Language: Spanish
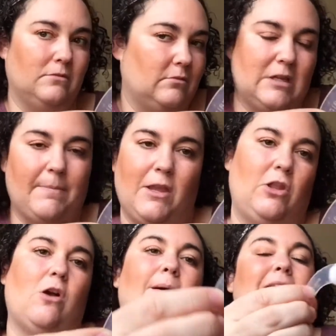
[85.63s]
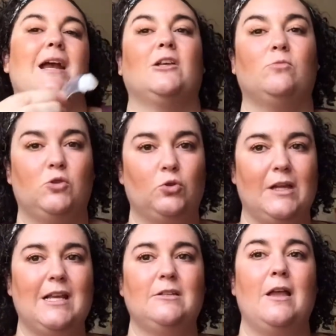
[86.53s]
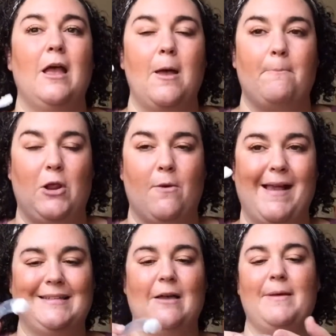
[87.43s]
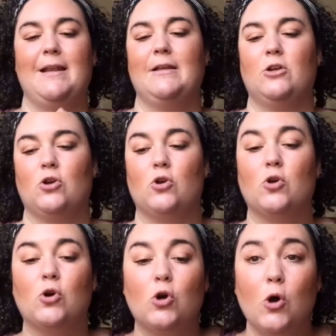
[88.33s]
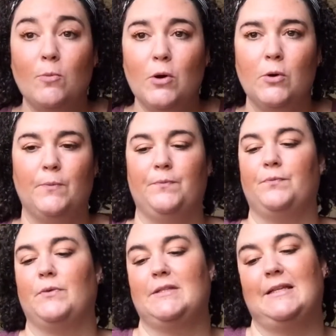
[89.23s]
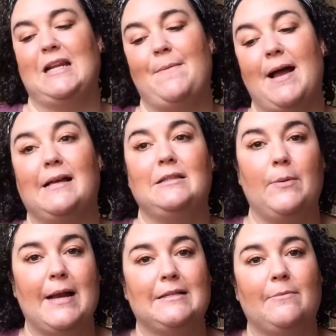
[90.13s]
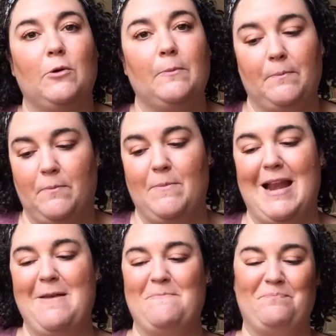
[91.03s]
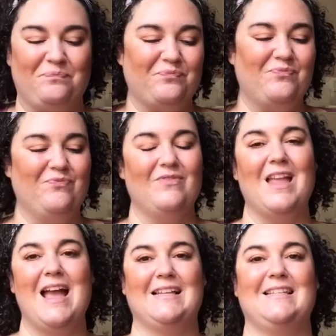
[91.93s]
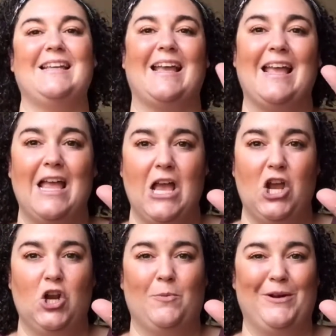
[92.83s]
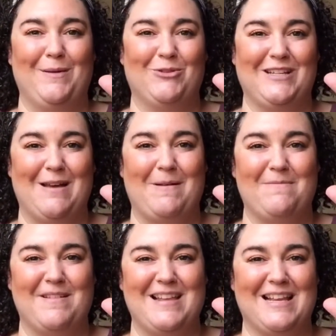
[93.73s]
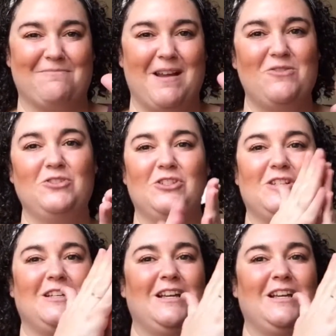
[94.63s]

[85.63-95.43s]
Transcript: siempre yo tengo maquillajes muy sutiles, pero vais a ver cómo se trabaja este bálsamo, ¿vale? Así que lo ponemos en la palma de las manos.